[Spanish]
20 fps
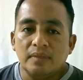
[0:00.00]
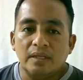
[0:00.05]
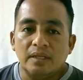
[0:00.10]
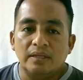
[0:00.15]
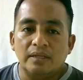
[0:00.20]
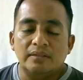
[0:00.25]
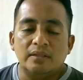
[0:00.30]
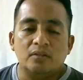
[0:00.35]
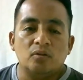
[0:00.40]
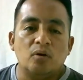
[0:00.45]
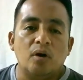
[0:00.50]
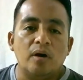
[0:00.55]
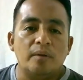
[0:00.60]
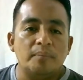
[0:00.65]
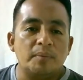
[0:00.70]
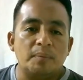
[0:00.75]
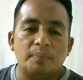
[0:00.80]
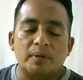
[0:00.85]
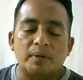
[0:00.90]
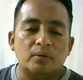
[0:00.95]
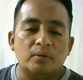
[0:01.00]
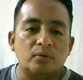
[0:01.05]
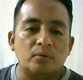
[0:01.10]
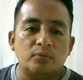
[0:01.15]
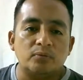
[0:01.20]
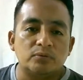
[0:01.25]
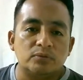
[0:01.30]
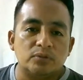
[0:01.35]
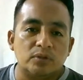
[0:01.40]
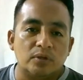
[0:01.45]
y dice, no, mi perro no
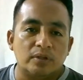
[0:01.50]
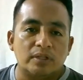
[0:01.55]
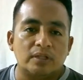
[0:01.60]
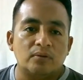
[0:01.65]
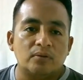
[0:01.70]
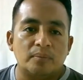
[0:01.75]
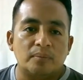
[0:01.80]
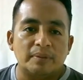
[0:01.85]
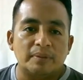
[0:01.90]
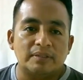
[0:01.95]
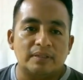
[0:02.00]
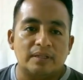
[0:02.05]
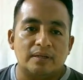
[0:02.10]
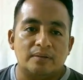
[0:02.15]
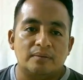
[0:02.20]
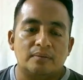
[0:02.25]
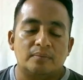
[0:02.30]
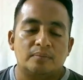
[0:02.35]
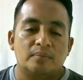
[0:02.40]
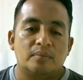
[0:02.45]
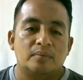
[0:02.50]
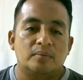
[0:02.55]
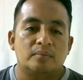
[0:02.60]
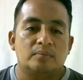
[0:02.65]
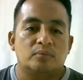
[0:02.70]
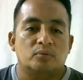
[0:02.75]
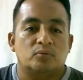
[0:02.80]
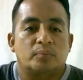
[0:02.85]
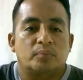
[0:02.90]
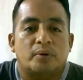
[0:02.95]
funciona, no le pasa nada.
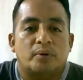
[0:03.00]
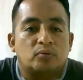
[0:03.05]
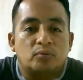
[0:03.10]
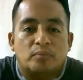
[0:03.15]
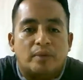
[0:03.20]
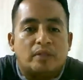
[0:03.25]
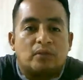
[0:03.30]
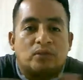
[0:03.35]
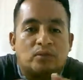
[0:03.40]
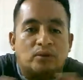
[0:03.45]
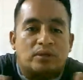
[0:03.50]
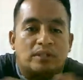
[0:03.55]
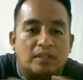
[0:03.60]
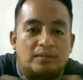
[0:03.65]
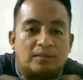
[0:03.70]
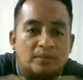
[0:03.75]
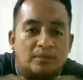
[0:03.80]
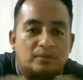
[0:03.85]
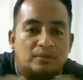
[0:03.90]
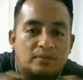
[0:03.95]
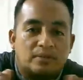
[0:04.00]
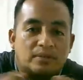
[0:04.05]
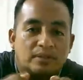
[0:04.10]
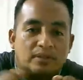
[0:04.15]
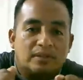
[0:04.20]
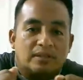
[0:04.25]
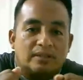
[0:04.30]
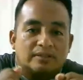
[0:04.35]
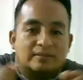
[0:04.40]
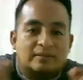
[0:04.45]
Pues su perro es un manojo de nervios.
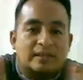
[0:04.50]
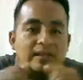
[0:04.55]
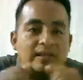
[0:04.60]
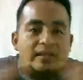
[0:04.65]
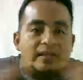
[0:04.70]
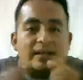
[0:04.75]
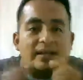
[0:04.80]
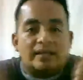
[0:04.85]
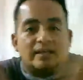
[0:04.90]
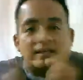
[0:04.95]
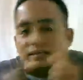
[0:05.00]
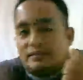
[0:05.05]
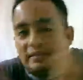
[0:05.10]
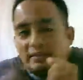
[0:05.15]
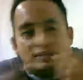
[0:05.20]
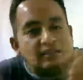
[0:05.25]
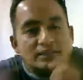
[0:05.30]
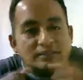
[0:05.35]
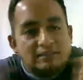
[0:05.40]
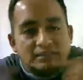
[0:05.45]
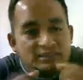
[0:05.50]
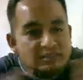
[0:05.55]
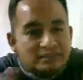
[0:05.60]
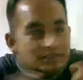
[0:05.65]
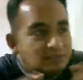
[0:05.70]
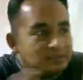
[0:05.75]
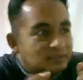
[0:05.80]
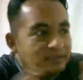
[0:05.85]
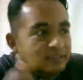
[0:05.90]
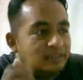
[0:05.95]
Sale a la calle así.
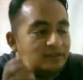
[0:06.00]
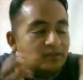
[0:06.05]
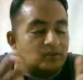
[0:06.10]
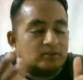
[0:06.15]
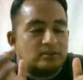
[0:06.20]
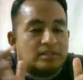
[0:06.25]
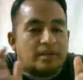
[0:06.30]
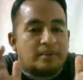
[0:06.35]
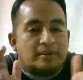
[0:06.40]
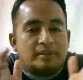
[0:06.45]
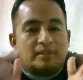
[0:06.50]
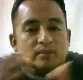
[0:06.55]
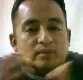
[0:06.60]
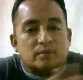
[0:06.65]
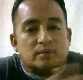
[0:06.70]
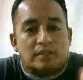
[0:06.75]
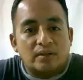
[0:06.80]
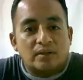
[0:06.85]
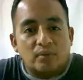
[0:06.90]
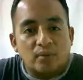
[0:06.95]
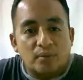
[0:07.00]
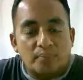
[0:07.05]
No sabe ni socializar con